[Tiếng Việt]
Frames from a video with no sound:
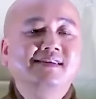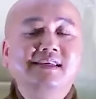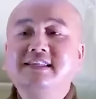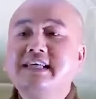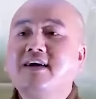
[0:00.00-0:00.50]

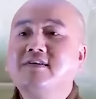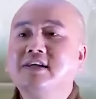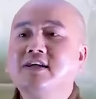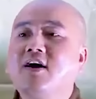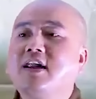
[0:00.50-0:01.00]
Vì sao?
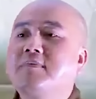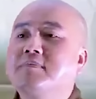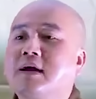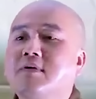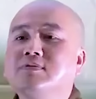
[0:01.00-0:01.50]
Vì họ làm
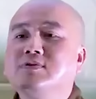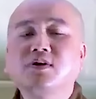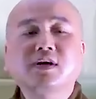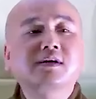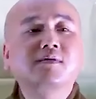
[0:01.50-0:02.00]
công
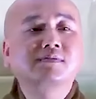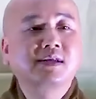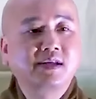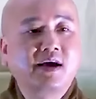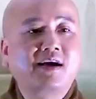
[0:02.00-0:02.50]
cho cái công
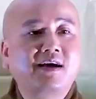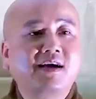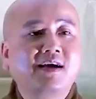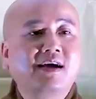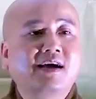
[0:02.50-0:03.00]
ty đó,
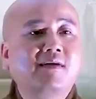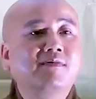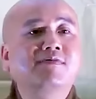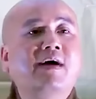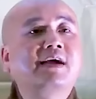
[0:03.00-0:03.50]

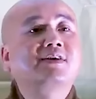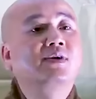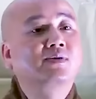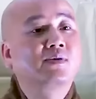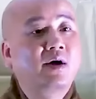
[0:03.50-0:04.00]
không phải
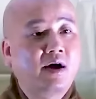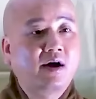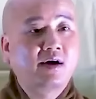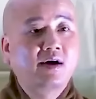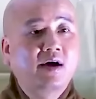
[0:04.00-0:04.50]
chuyện của
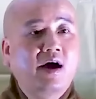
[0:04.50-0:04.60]
họ.